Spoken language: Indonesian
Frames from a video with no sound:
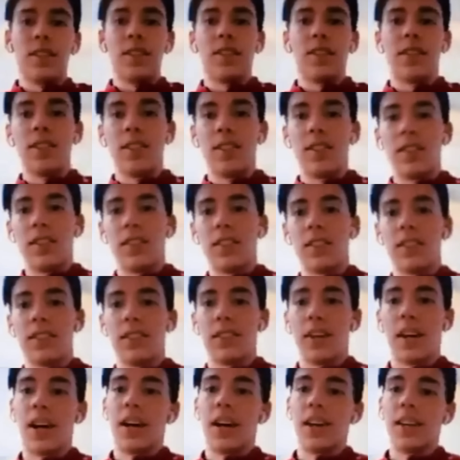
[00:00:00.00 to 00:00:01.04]
untuk
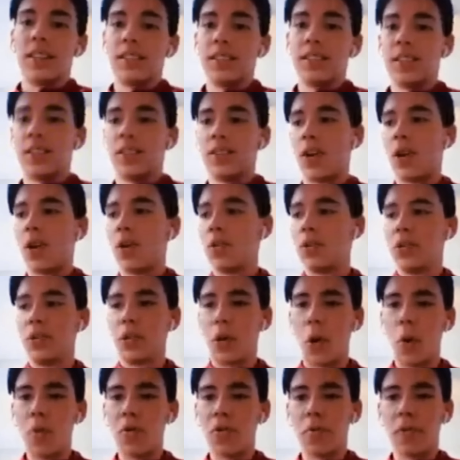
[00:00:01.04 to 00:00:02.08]
berkontribusi positif bagi
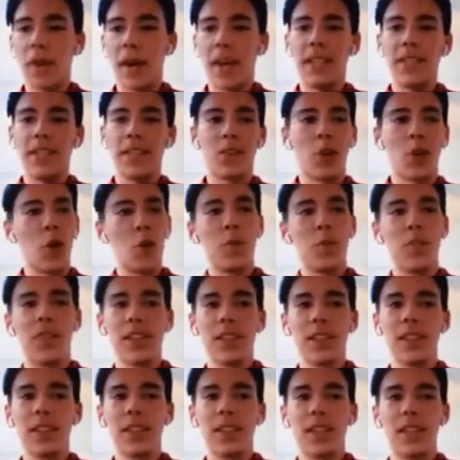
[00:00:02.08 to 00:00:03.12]
negaranya.
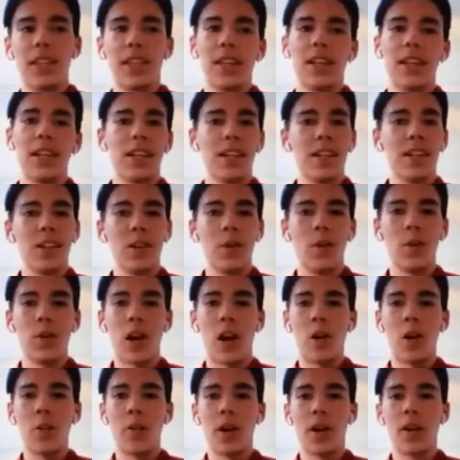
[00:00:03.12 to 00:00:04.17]
Oh ya,
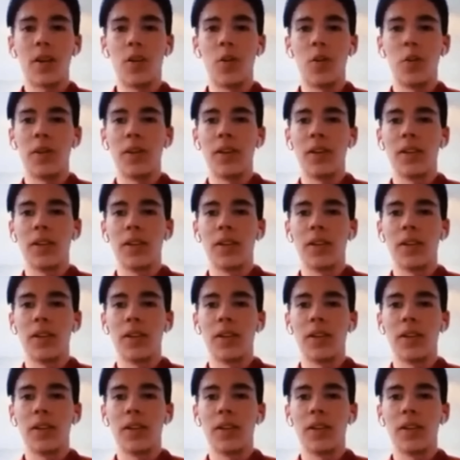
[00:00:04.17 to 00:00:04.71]
tentu aku sangat